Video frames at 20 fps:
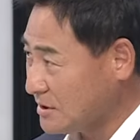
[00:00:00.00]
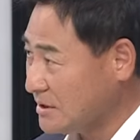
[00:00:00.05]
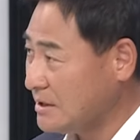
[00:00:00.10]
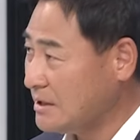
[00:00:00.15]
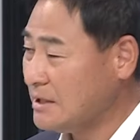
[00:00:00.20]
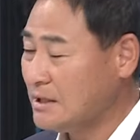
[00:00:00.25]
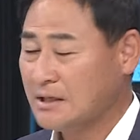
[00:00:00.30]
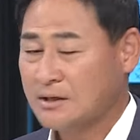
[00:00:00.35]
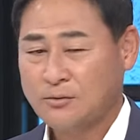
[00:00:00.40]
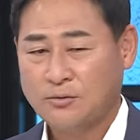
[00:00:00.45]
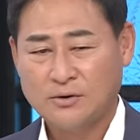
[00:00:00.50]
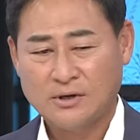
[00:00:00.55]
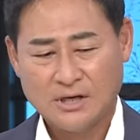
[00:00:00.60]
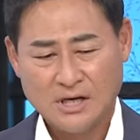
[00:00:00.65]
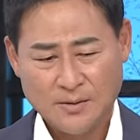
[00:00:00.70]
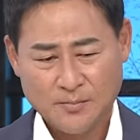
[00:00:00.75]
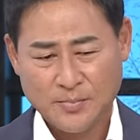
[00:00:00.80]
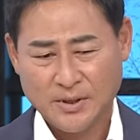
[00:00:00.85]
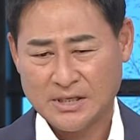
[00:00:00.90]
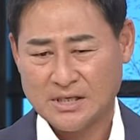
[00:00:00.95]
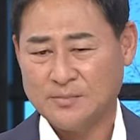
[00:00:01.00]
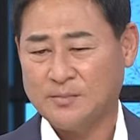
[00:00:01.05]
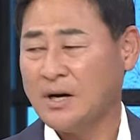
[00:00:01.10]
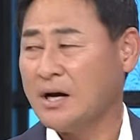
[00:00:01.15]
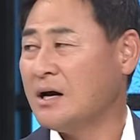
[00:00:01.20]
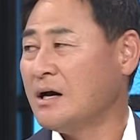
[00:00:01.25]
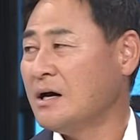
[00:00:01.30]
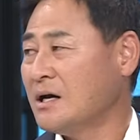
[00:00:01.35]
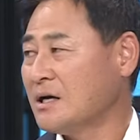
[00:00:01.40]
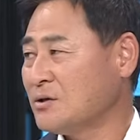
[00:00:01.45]
うん、これがやっぱり今、
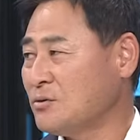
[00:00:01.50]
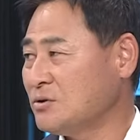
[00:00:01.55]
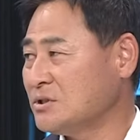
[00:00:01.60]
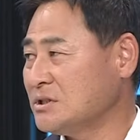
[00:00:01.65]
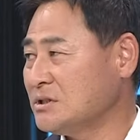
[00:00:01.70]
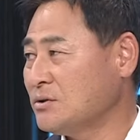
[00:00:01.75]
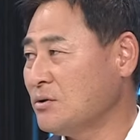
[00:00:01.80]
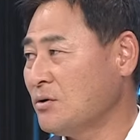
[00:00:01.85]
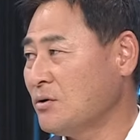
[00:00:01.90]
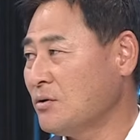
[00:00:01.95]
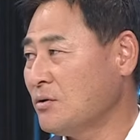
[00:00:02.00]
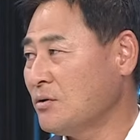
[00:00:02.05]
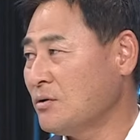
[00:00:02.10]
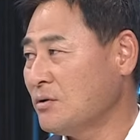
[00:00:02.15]
巨人の、